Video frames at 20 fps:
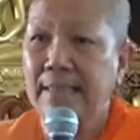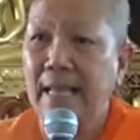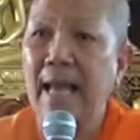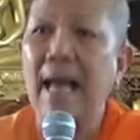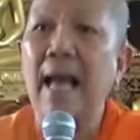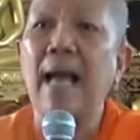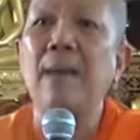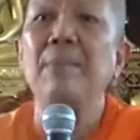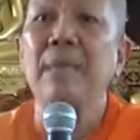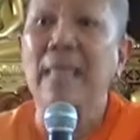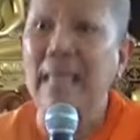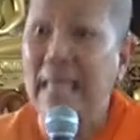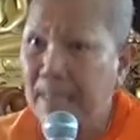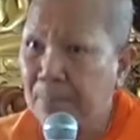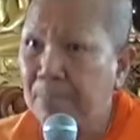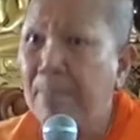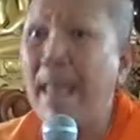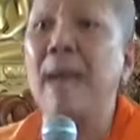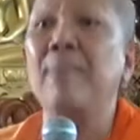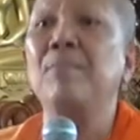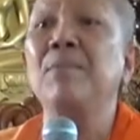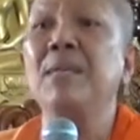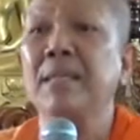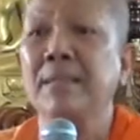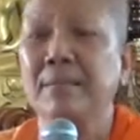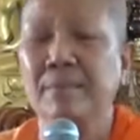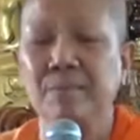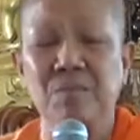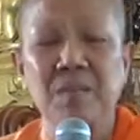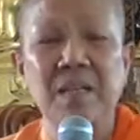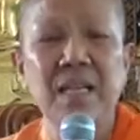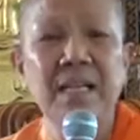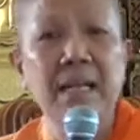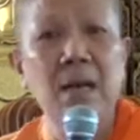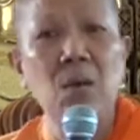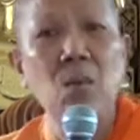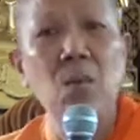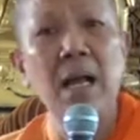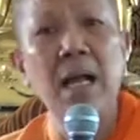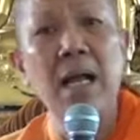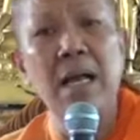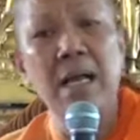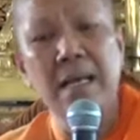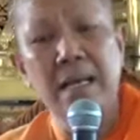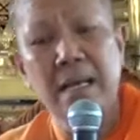ถามอีกแบบหนึ่งนะคะว่า